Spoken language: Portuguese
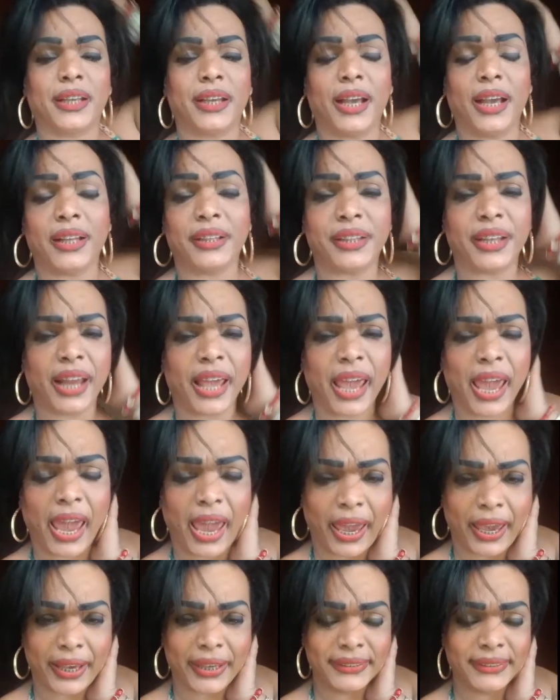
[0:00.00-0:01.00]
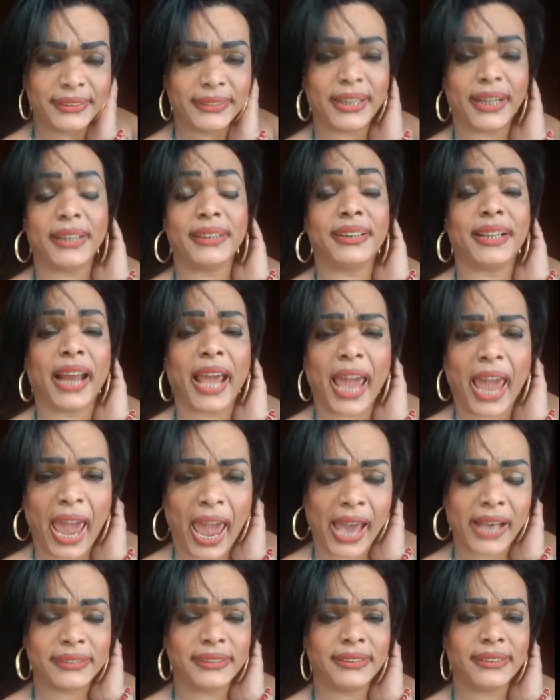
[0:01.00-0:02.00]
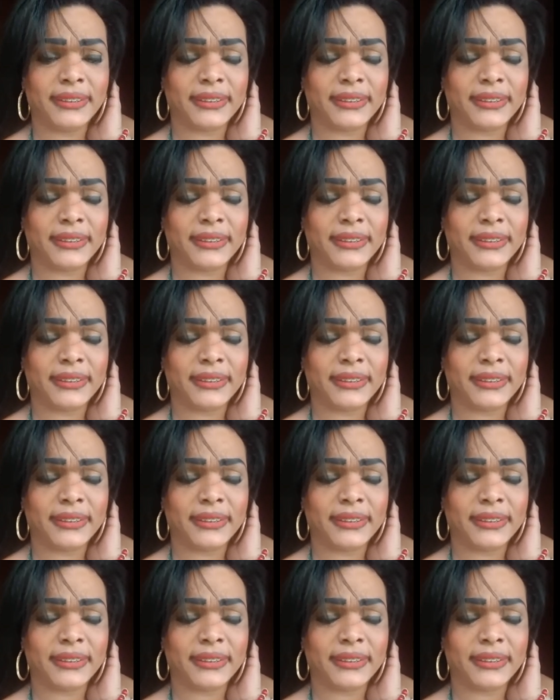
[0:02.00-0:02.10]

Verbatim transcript: Andrei, André,